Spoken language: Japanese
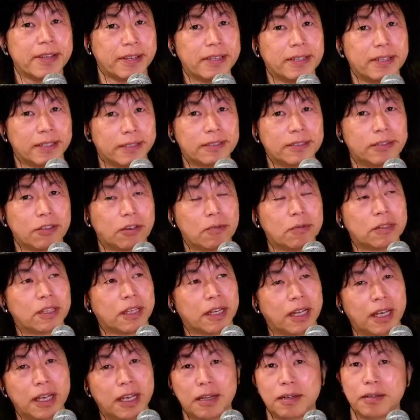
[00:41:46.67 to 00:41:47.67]
うそう思って
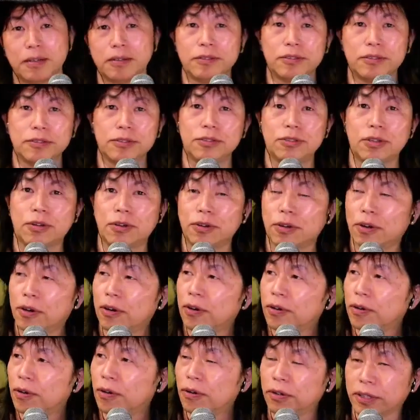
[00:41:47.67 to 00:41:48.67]
ねずっとこの
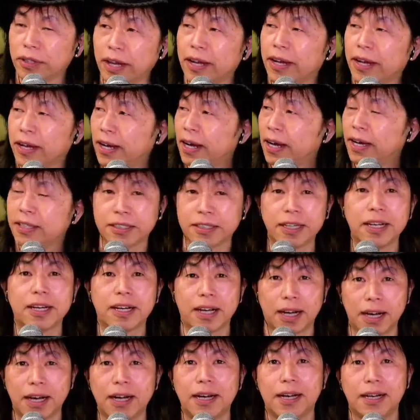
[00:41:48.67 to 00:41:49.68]
ここで8年
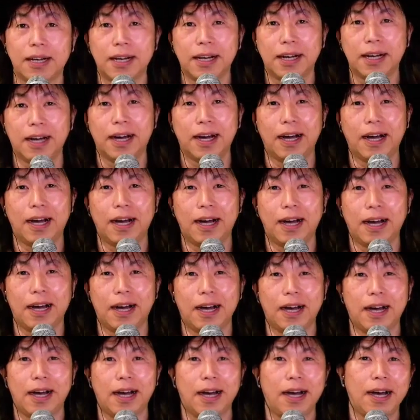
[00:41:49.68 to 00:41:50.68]
間
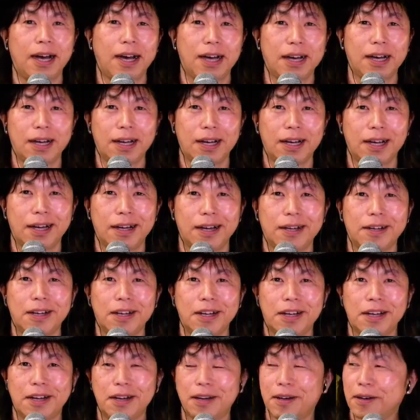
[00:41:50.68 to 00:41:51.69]
あ
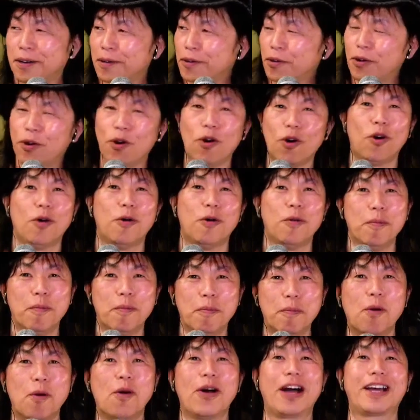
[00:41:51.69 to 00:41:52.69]
こう
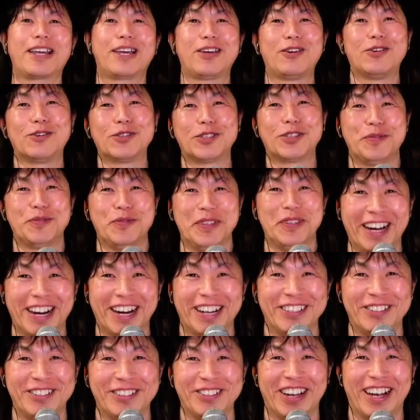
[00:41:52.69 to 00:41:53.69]
もがき苦しみなが
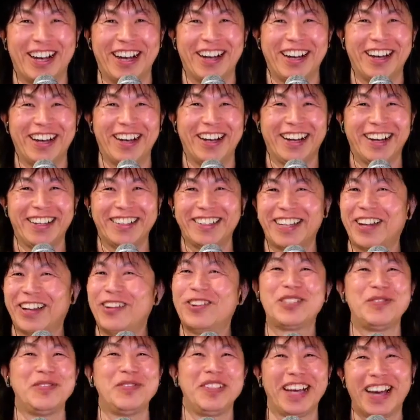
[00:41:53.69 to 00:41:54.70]
らっていうか
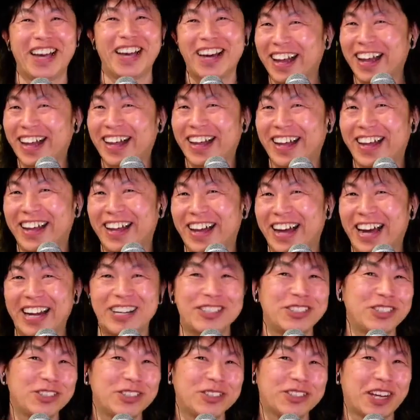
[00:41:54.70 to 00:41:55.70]
楽しみながらあ
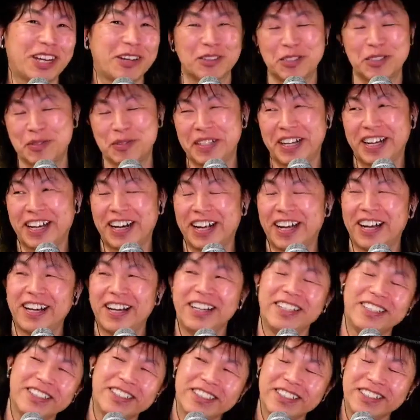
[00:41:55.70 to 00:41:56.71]
る種楽しみながら、
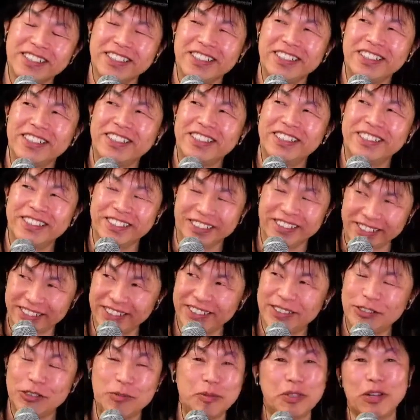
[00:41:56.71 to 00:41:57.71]
うん、
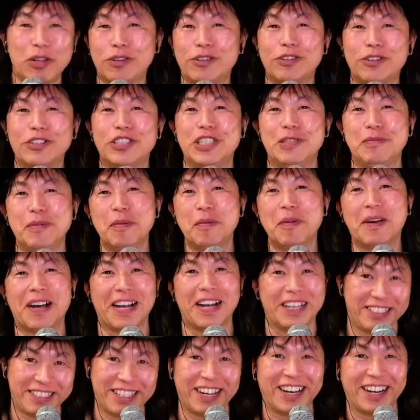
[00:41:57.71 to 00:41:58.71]
海の苦しみを
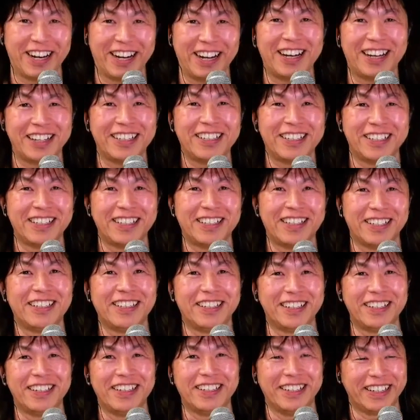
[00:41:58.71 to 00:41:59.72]
感じながら
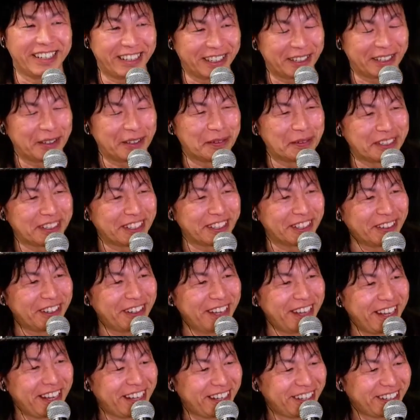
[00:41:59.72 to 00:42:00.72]
やってきてますけど
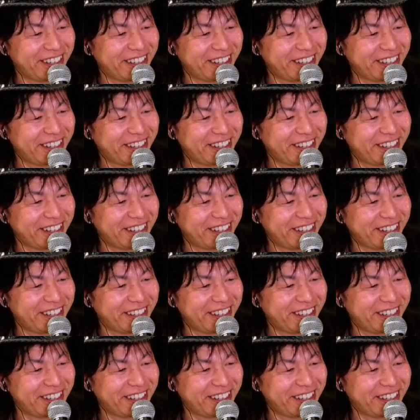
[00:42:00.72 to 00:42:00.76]
ね。